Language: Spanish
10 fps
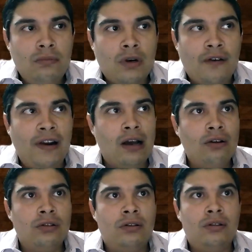
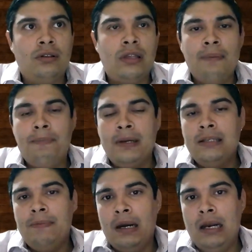reflejado tres
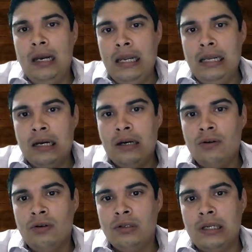principales líneas,
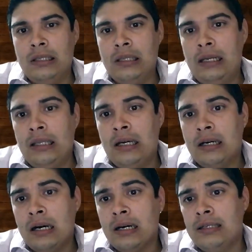¿no? Santa Elena
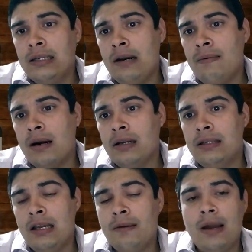Gran Reserva,
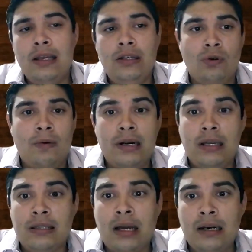Reserva y sus
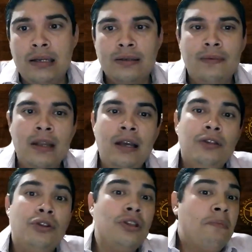varietales.
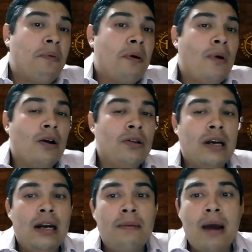¿Dónde podemos
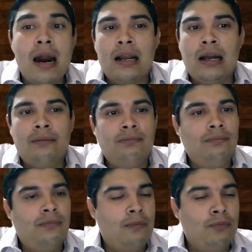encontrar la marca?
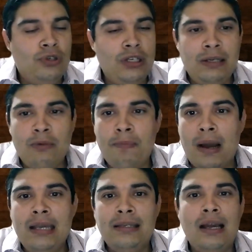En muchísimos
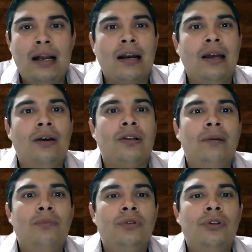países alrededor
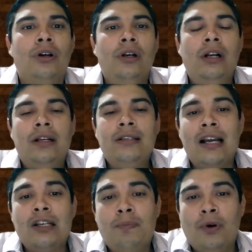del mundo,
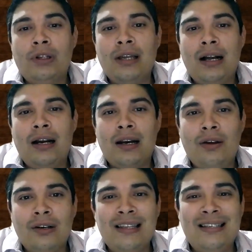ya exporta
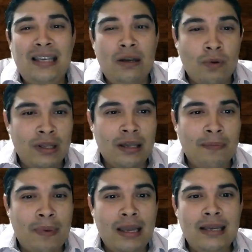alrededor de
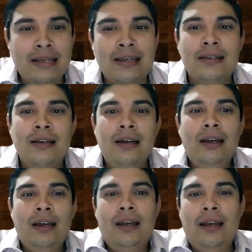50 países
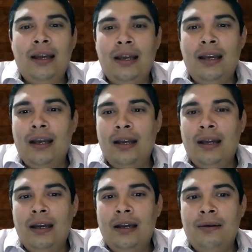
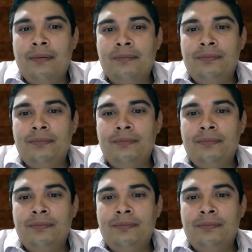eh,